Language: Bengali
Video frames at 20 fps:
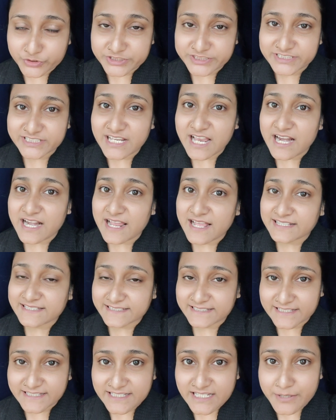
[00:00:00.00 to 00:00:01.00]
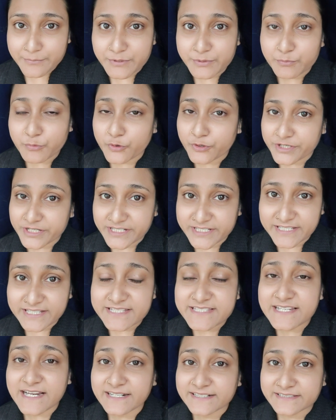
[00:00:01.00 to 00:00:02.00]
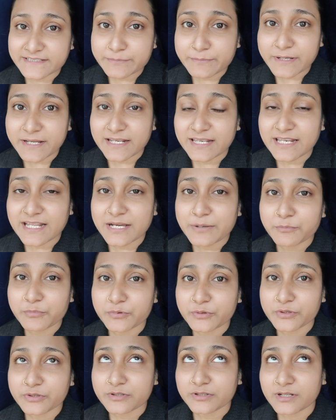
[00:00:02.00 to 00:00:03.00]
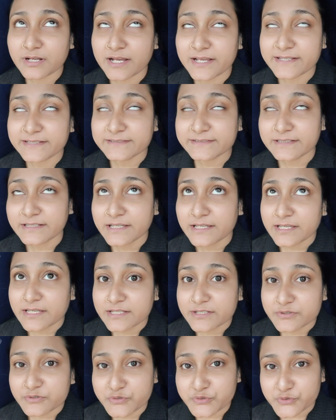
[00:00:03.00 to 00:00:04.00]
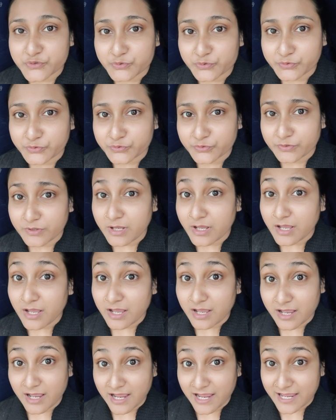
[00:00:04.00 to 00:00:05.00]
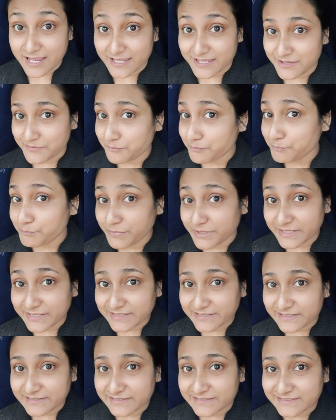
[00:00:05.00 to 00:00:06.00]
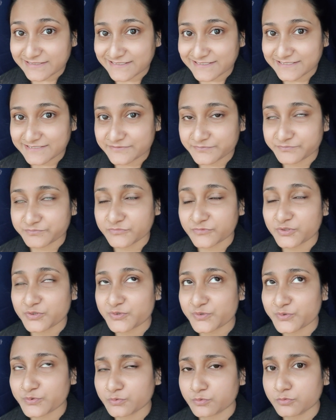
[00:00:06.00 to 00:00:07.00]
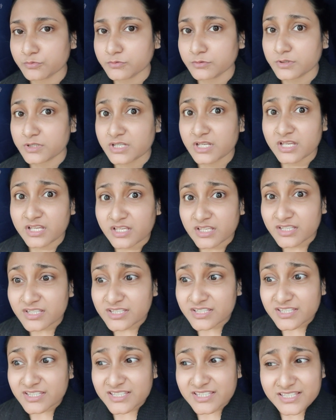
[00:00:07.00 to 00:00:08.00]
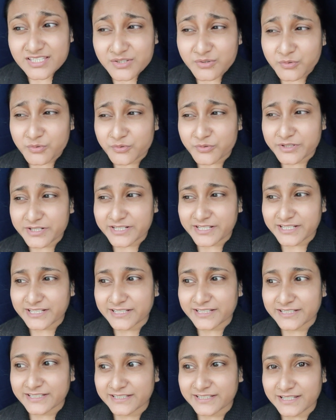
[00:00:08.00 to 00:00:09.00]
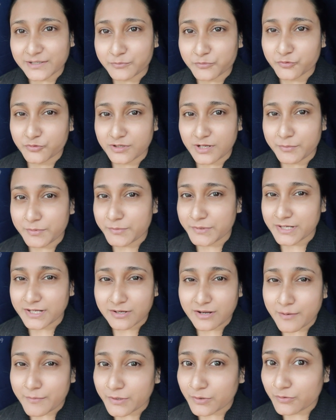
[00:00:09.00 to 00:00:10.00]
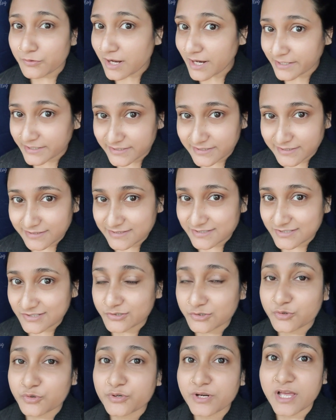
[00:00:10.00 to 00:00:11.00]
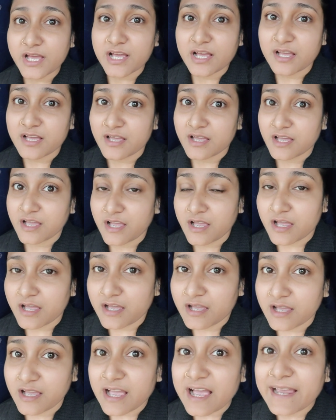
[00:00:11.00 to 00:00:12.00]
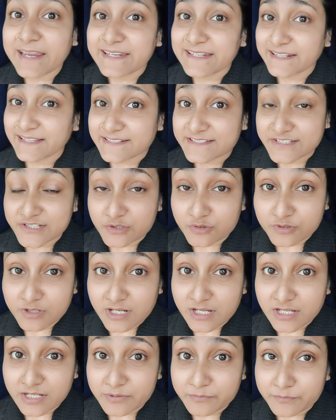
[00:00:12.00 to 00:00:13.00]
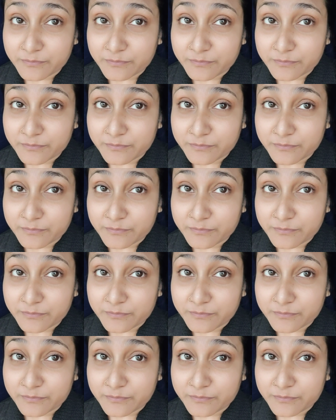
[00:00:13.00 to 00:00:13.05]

করেছি আর আজকেই আমি মর্নিংয়ে জানতে পারলাম গাইড যে আই এম প্রেগনেন্ট সো কী করে কেমন করে আমি মানে আমার কোনো আইডিয়া ছিল না আইডিয়া ছিল না